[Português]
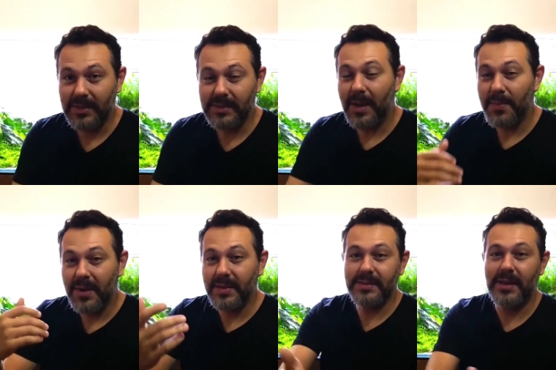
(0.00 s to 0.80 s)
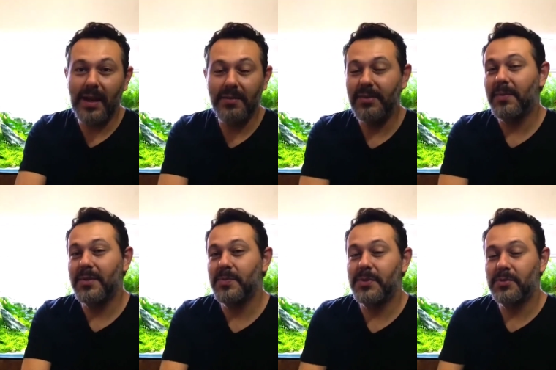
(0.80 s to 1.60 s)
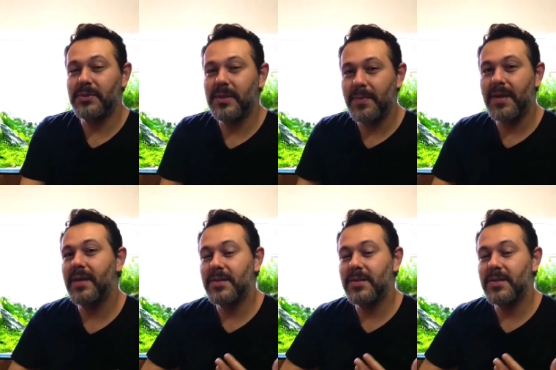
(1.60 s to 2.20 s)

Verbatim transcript: quem sabe aí nessa live tem mais pessoas também